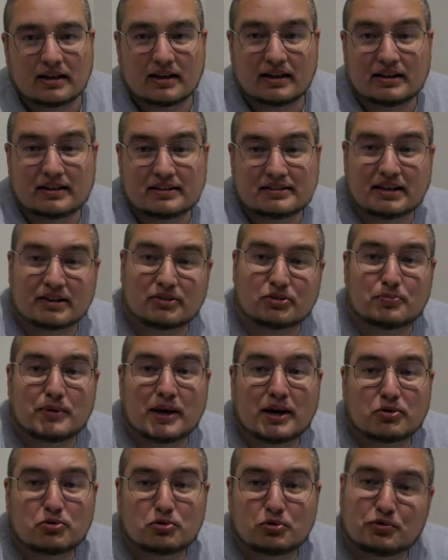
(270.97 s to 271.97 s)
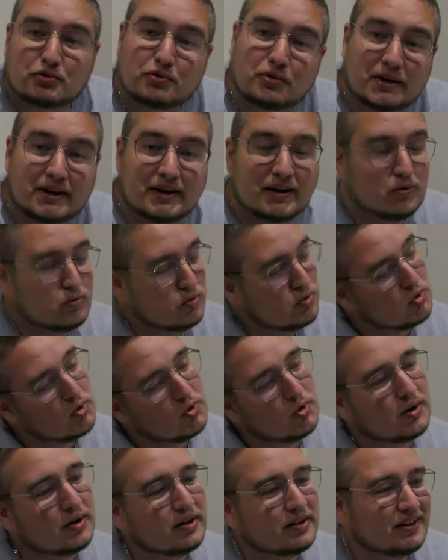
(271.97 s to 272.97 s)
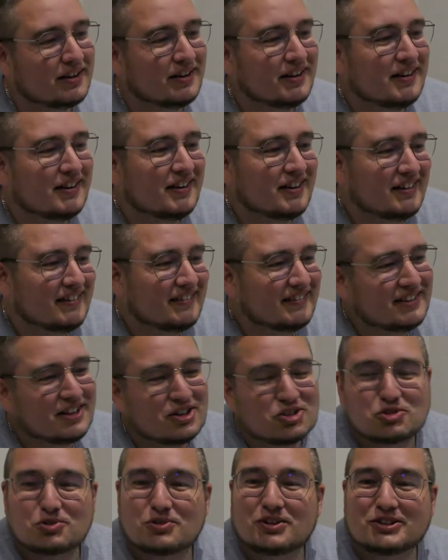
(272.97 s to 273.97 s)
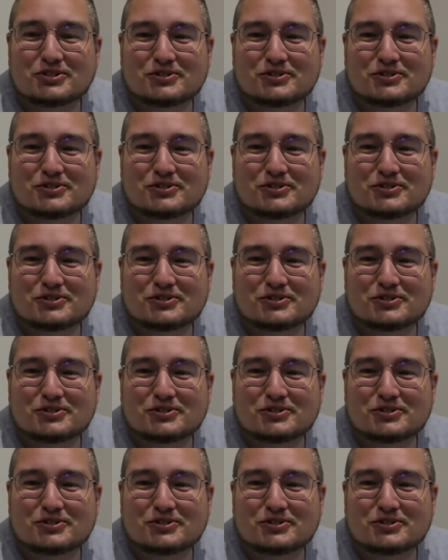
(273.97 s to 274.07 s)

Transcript: Et ça te met un coup de fouet là. T'as chaud d'un